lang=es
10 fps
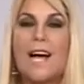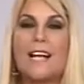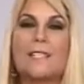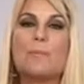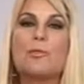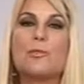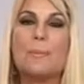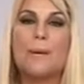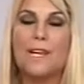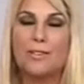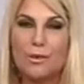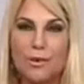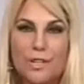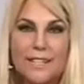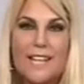Hacemos un pequeño
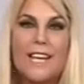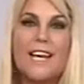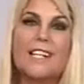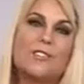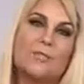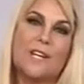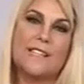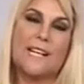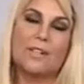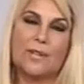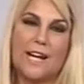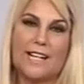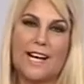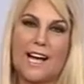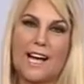corte, yo voy a
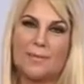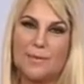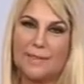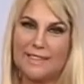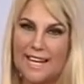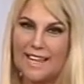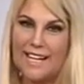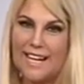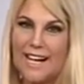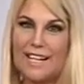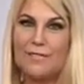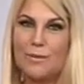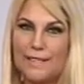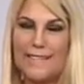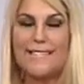saludar a mi invitada. A la
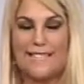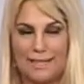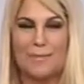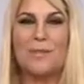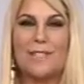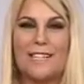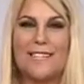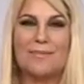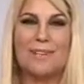vuelta ya estamos con el tema.